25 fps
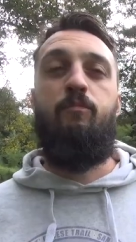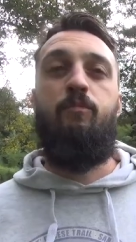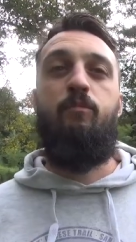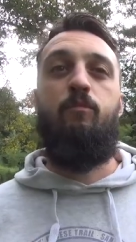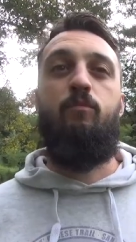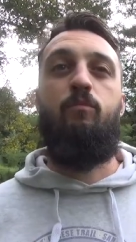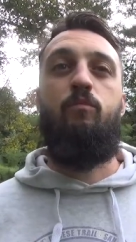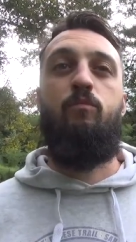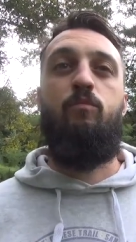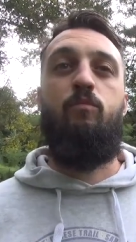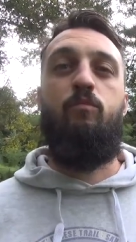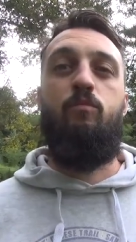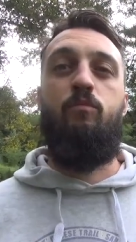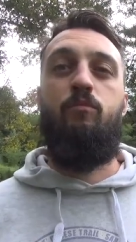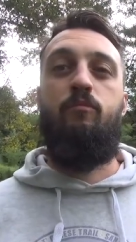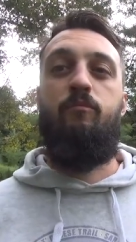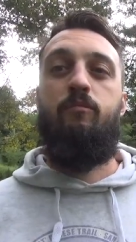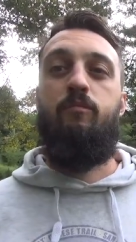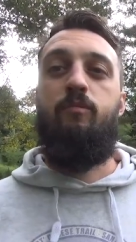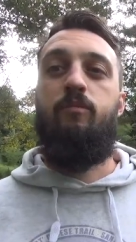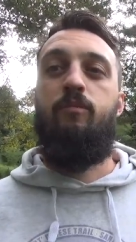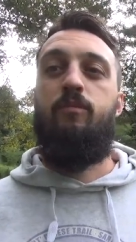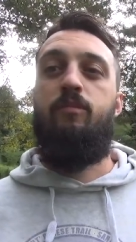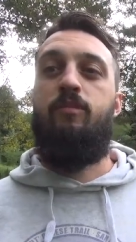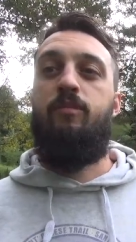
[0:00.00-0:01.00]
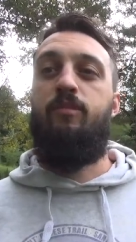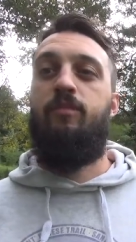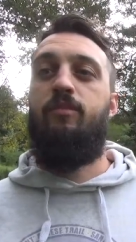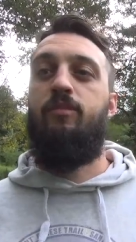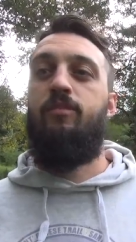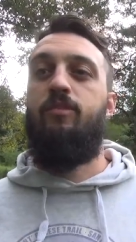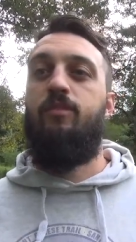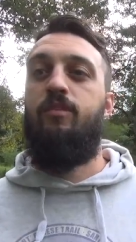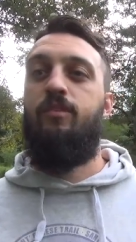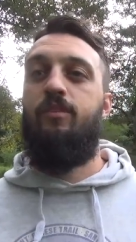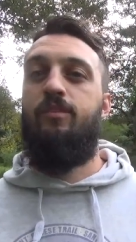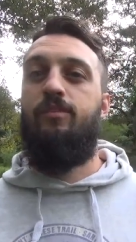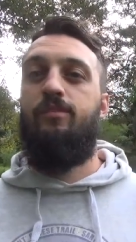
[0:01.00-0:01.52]
a tutti i ragazzi verrà
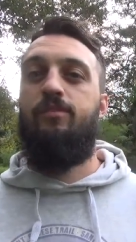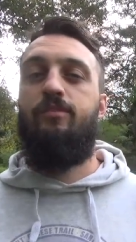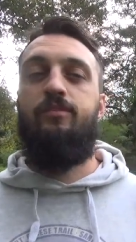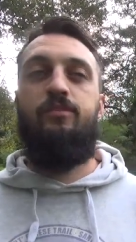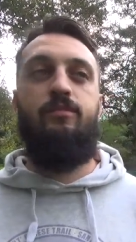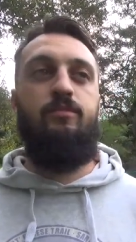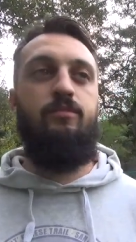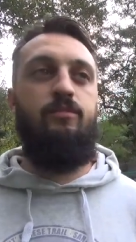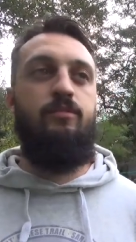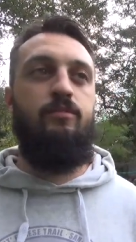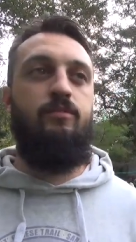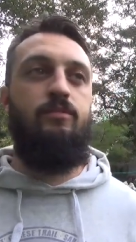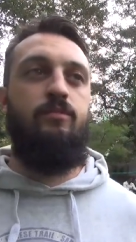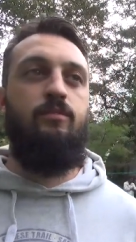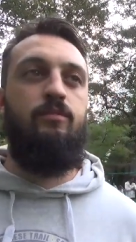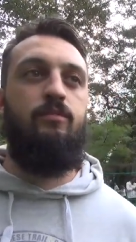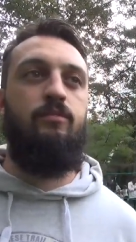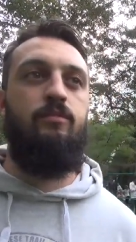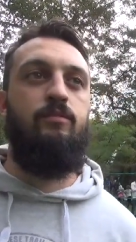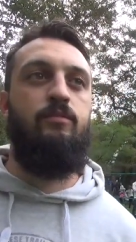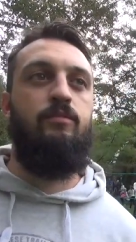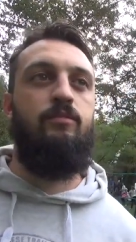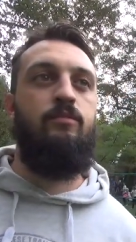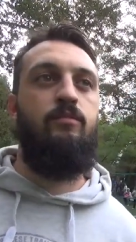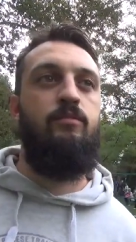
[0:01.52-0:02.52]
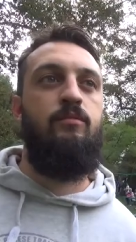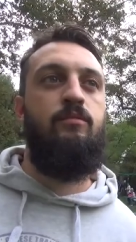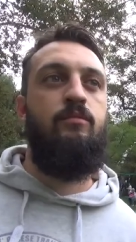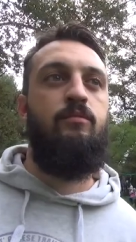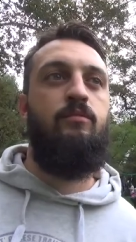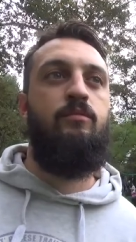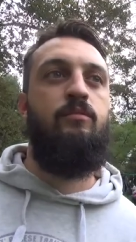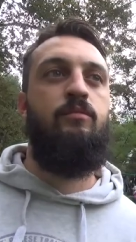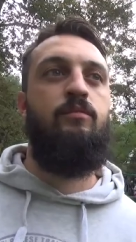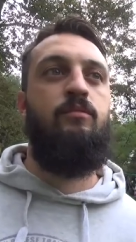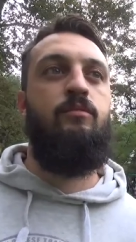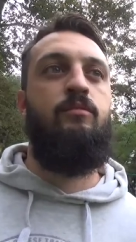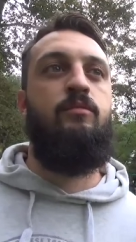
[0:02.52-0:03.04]
consegnata una borraccia in
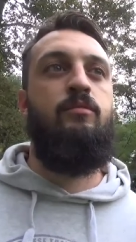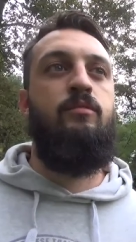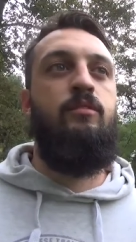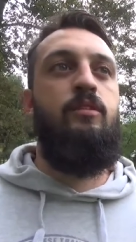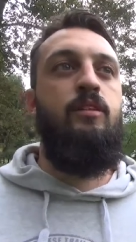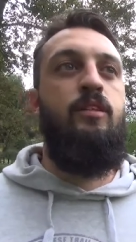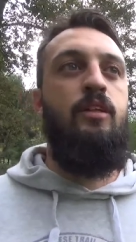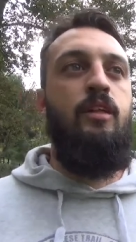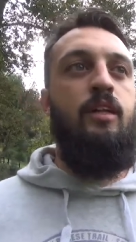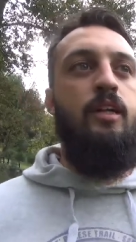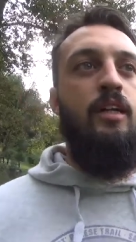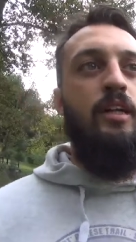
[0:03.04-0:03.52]
alluminio.